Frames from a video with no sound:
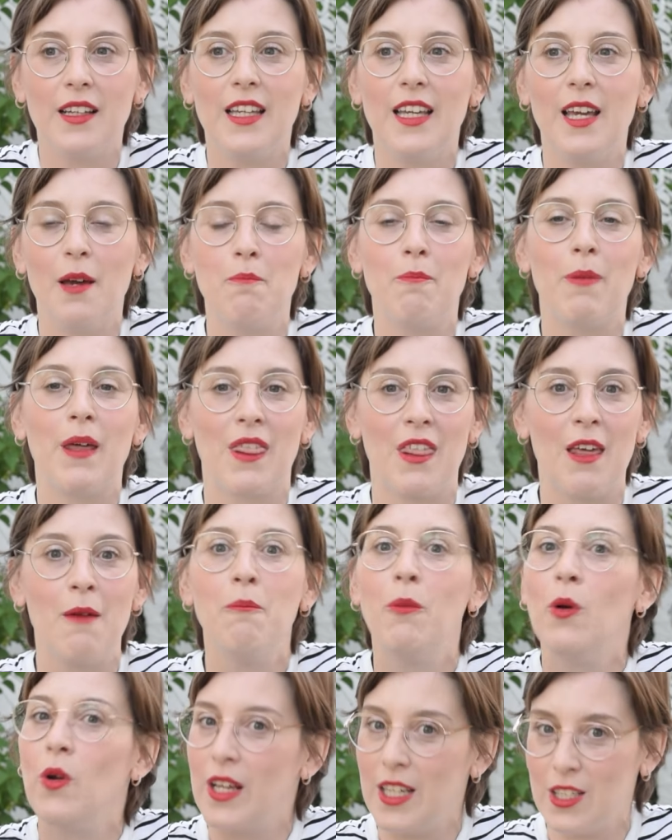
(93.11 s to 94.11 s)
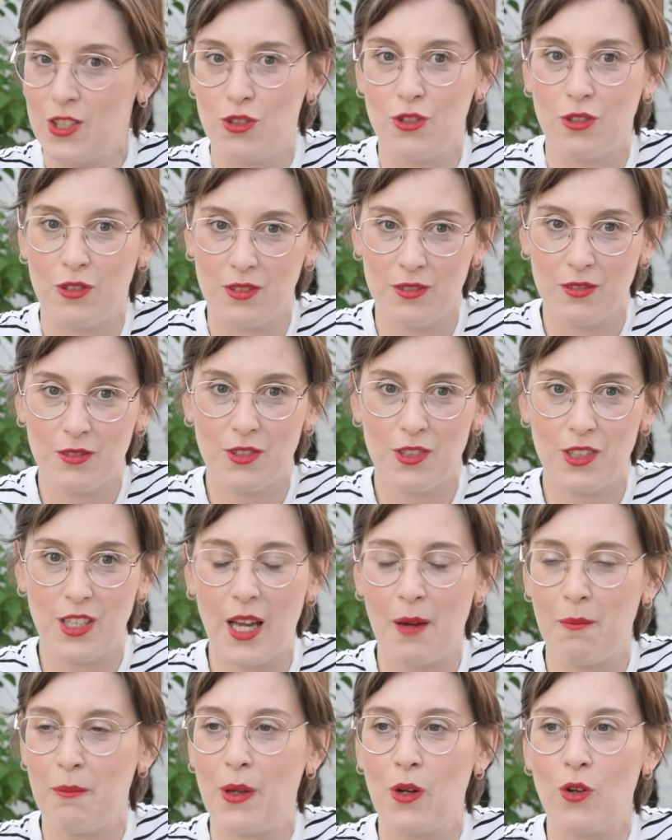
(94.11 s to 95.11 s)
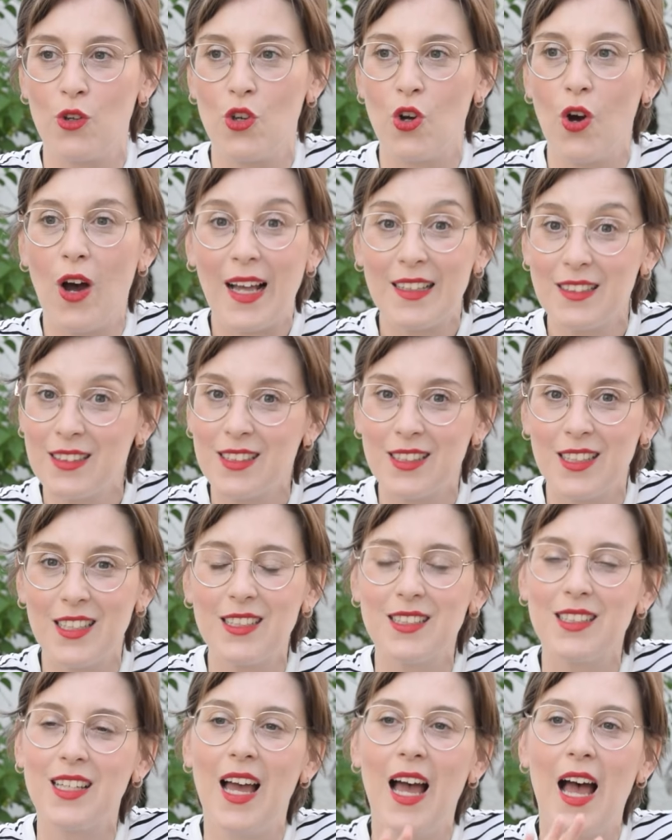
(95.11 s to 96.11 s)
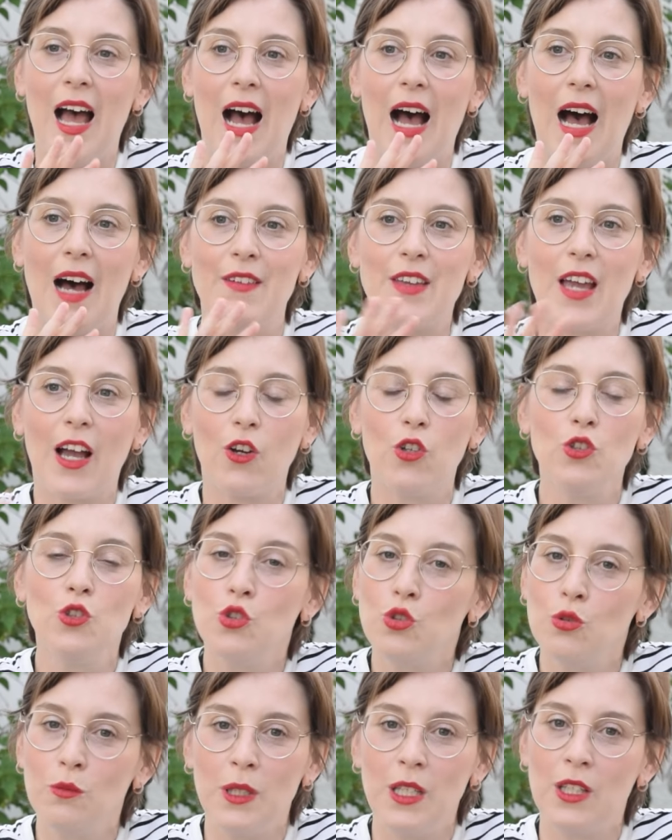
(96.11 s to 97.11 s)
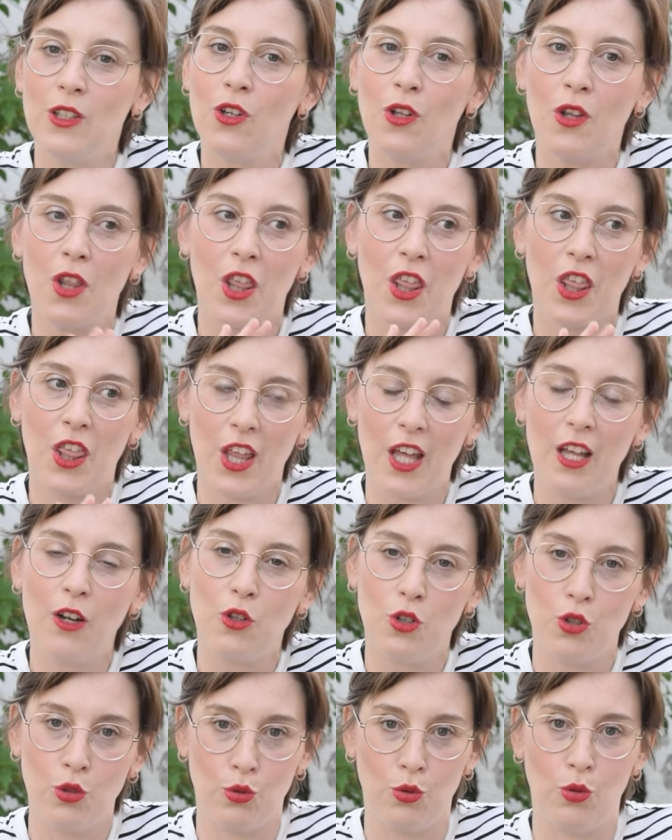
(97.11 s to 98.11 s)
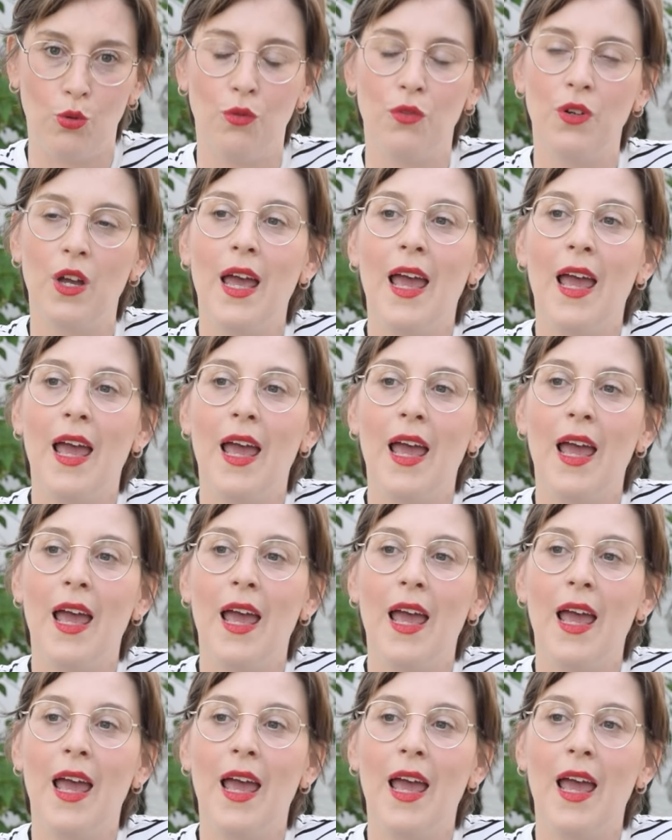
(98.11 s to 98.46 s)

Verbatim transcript: Y empecé por eso, o sea, pero yo antes había consumido cero YouTube.